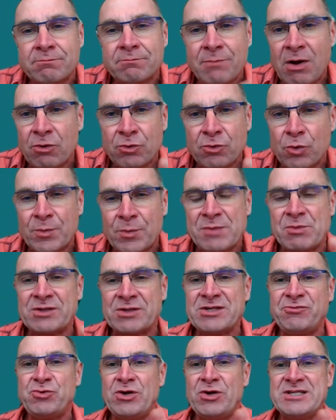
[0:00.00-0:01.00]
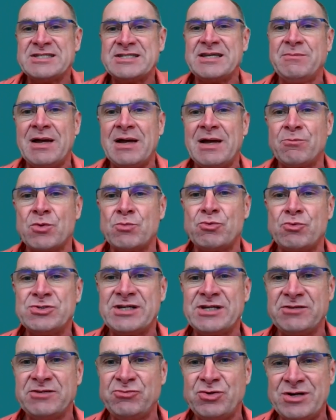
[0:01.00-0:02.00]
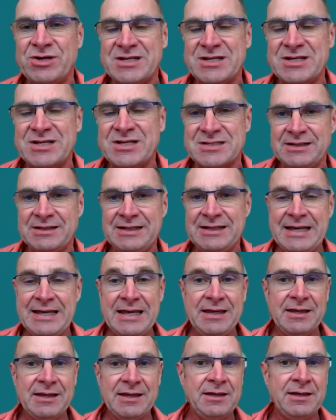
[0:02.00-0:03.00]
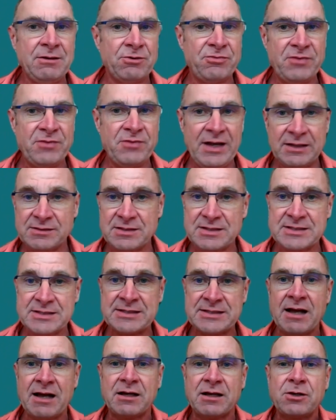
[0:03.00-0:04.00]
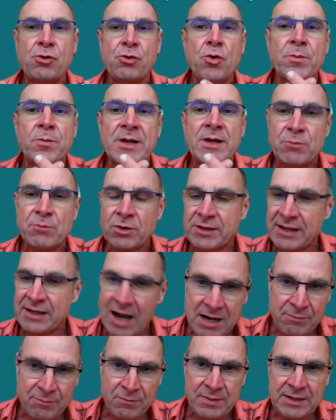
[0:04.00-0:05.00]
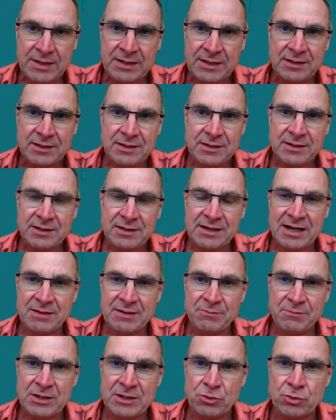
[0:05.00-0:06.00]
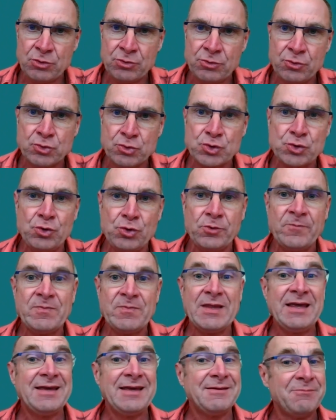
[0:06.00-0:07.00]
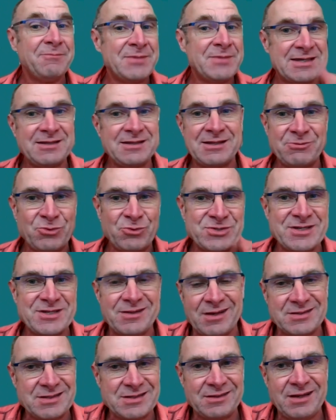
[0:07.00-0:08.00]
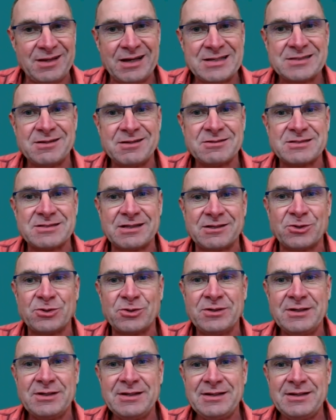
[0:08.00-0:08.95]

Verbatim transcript: pas complètement individualisé, mais un peu plus individualisé. Et en fait, ça a complètement calmé, calmé le, jeu. Mais ce qui était aussi très intéressant, c'est que